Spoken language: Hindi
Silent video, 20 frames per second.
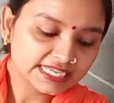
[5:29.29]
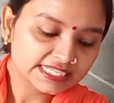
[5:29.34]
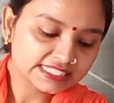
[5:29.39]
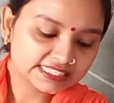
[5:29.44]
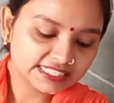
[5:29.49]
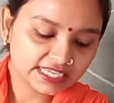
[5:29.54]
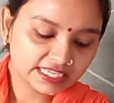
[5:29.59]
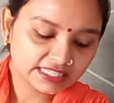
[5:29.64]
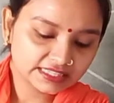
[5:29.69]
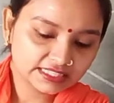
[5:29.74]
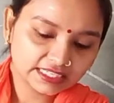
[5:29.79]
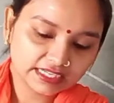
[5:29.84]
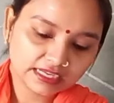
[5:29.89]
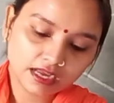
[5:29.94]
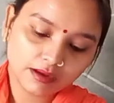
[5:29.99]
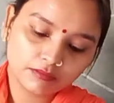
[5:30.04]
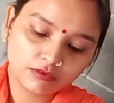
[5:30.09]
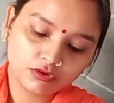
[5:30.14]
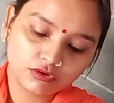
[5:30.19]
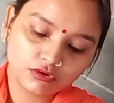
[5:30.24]
इसके अंदर
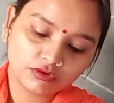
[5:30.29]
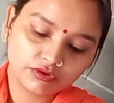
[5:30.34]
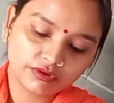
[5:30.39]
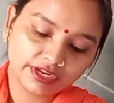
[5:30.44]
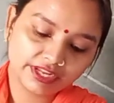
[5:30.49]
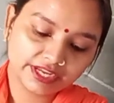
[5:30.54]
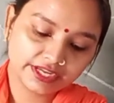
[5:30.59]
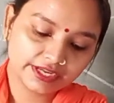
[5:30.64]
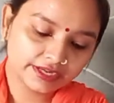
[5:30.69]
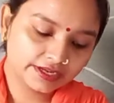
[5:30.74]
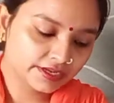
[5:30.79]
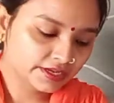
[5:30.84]
हम लोगों ने